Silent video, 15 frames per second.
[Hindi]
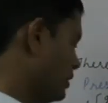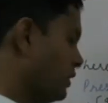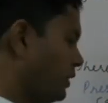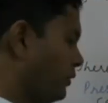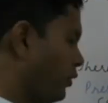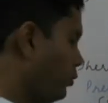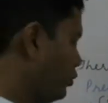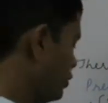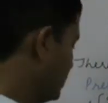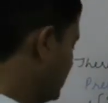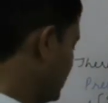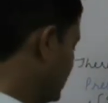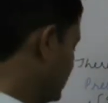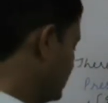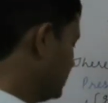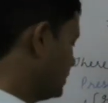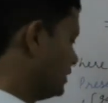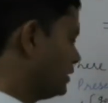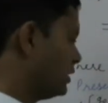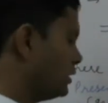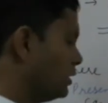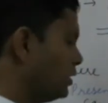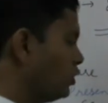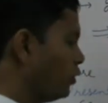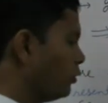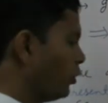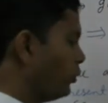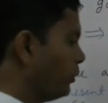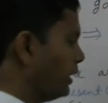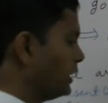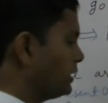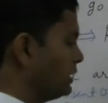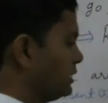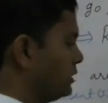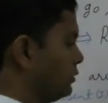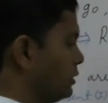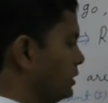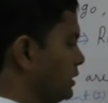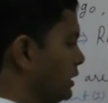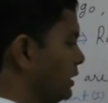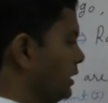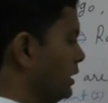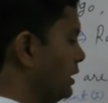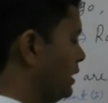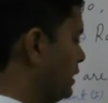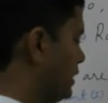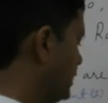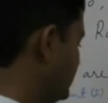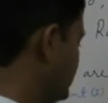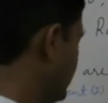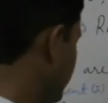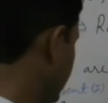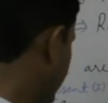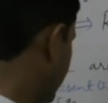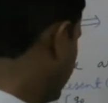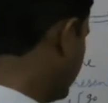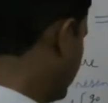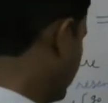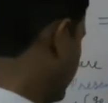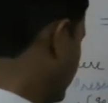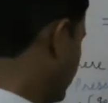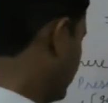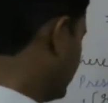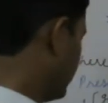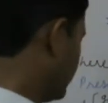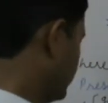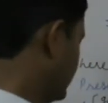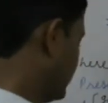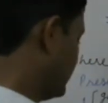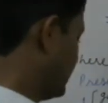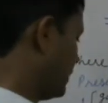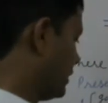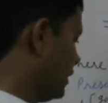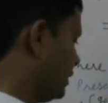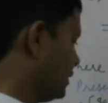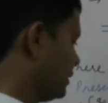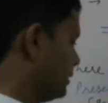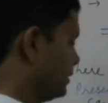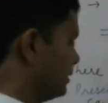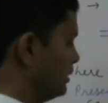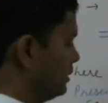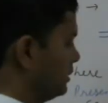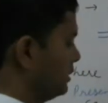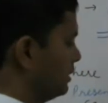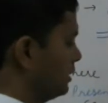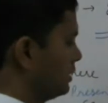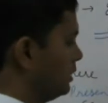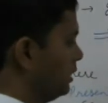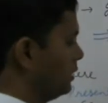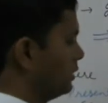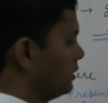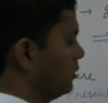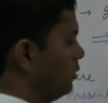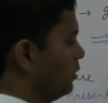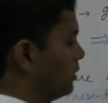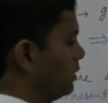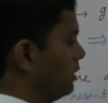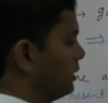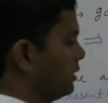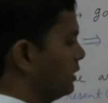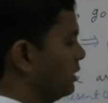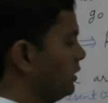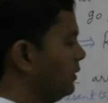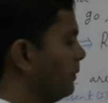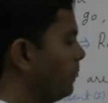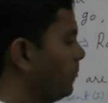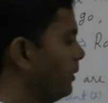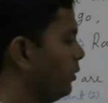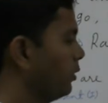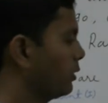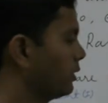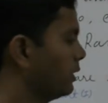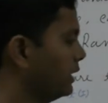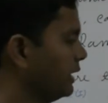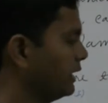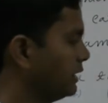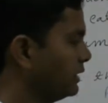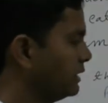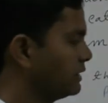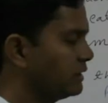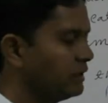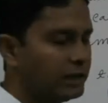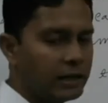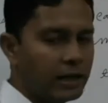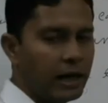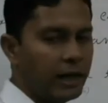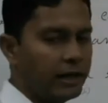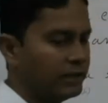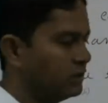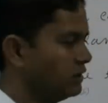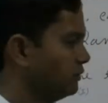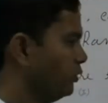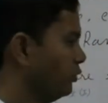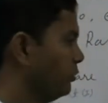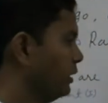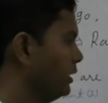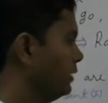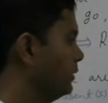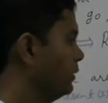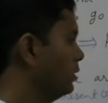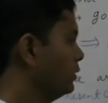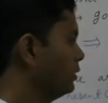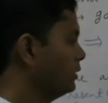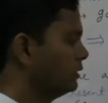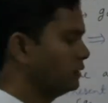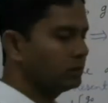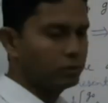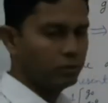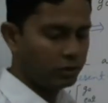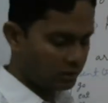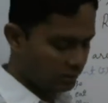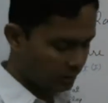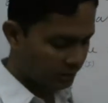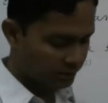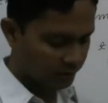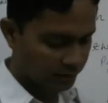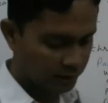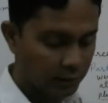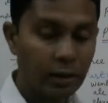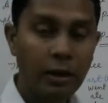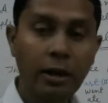तरह की फॉर्म होती है जिसके अंदर तीनों फॉर्म एक जैसी होती है इसलिए जैसे कि कट कट और कट और कटिंग इसकी आईएनजी फॉर्म है तो इस तरह से